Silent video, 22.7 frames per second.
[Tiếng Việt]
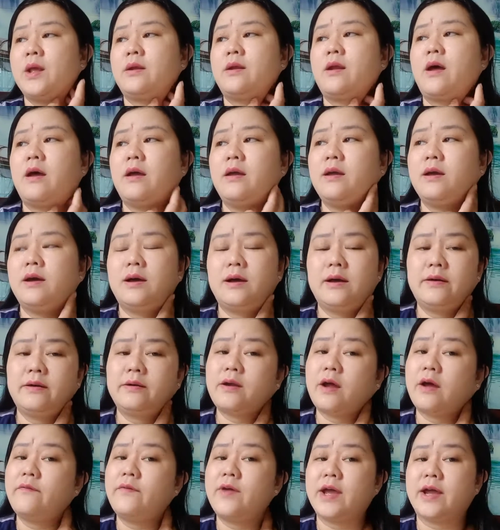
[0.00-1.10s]
nói ờ,
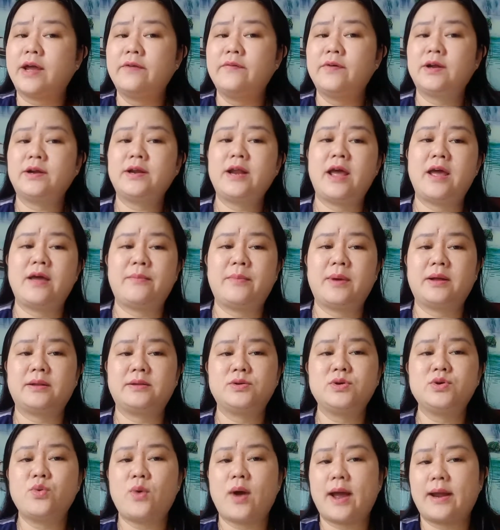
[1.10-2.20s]
nói về cái vấn đề mà
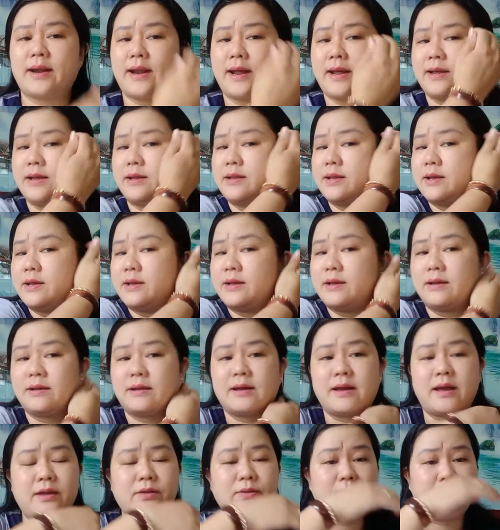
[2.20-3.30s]
xuất ngoại này á, thì
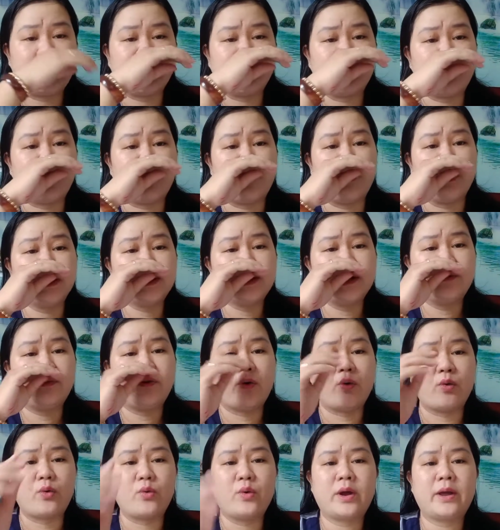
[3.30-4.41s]
kể chuyện của sư
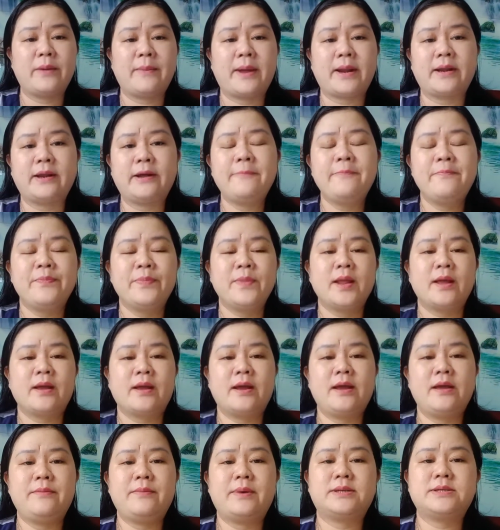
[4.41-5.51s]
phụ của Kim Anh á
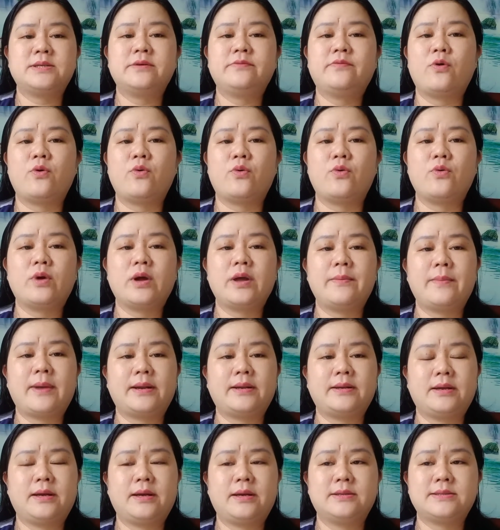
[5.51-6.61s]
khi mà sư phụ của Kim
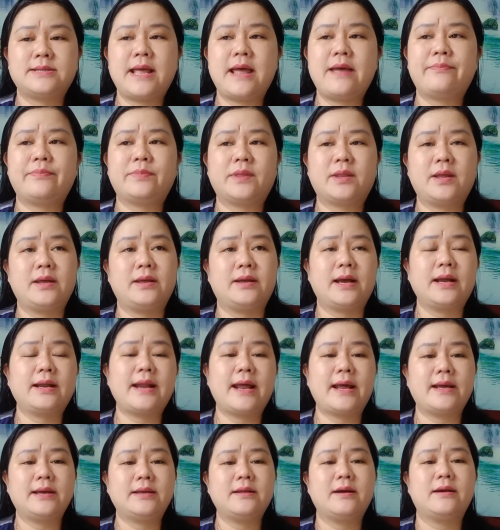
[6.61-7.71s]
Anh ờ, xem thì cách
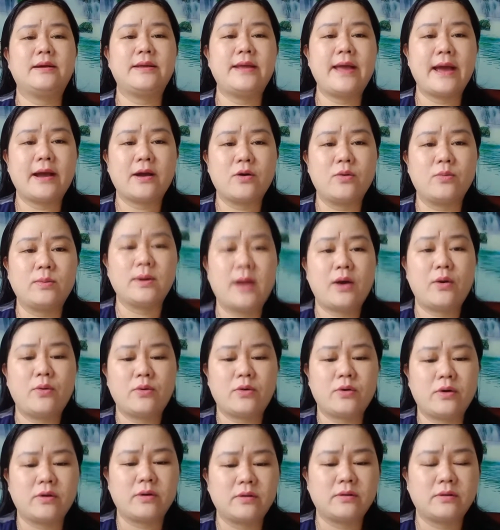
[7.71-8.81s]
đây cái thời gian cũng lâu
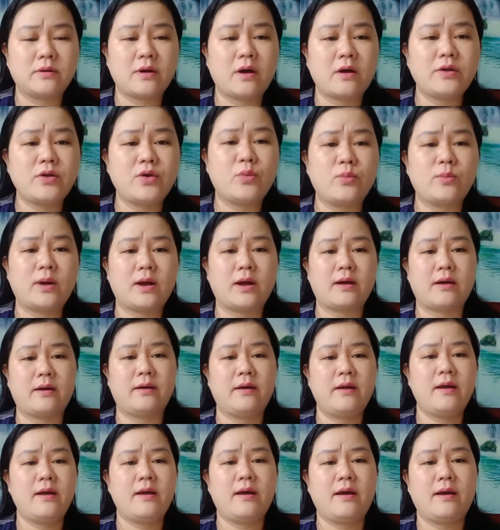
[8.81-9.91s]
rồi nói chung là
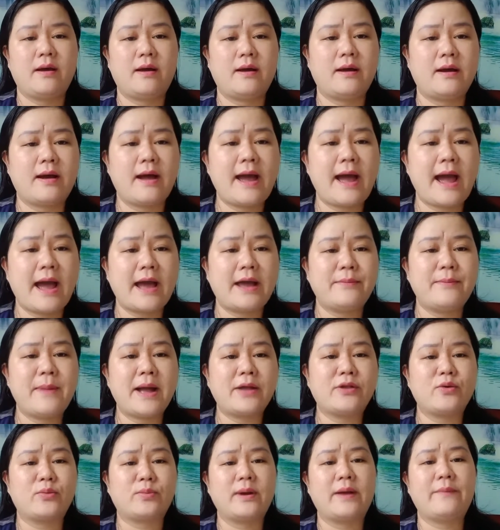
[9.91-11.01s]
à, hai
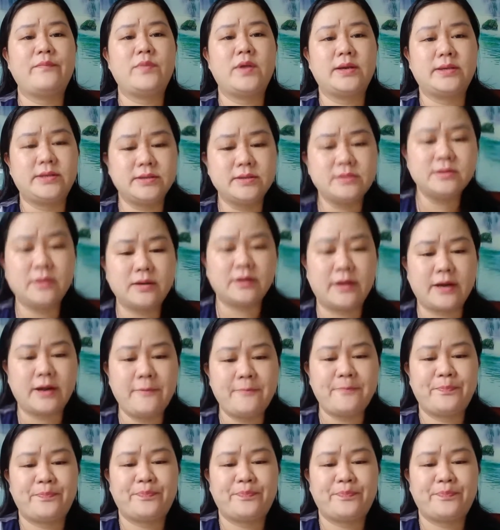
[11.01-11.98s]
ba chục năm về trước rồi đó